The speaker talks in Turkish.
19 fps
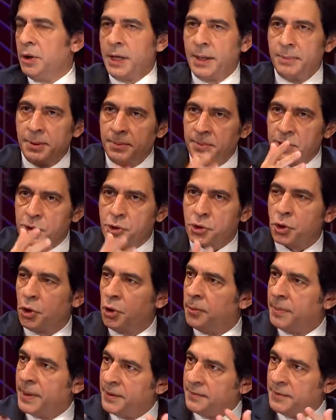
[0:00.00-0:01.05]
önemli bir
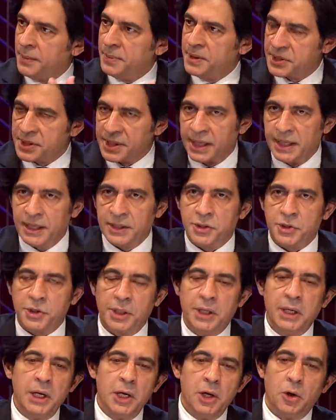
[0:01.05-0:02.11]
şovmen ve bir
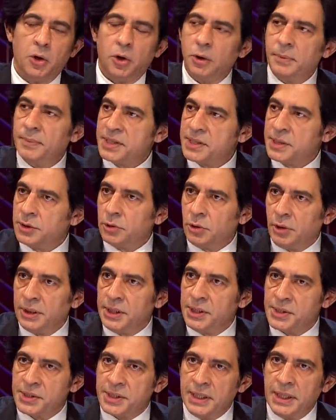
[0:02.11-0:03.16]
sanatçı olması
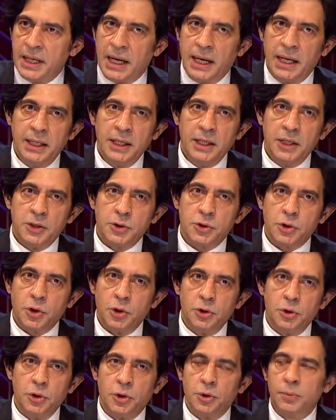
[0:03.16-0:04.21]
dolayısıyla
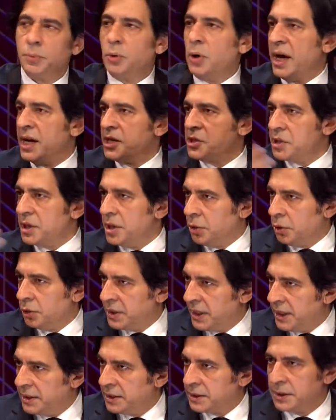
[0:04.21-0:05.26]
söylüyorum. Bu her şeyi
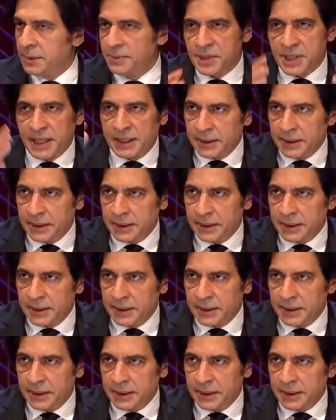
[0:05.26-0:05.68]
onayladığımız